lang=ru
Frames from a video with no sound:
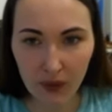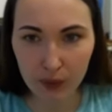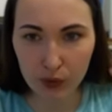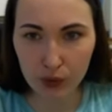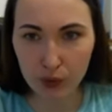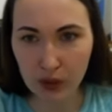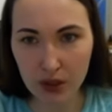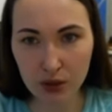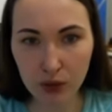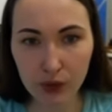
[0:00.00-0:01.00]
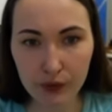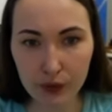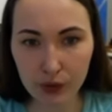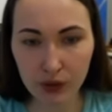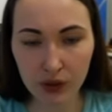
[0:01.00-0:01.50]
безумно раздули
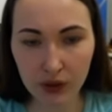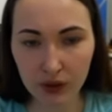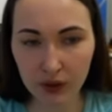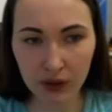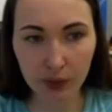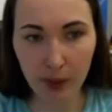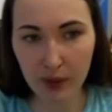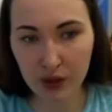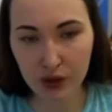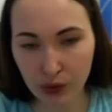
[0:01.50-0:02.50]
все это, этот момент,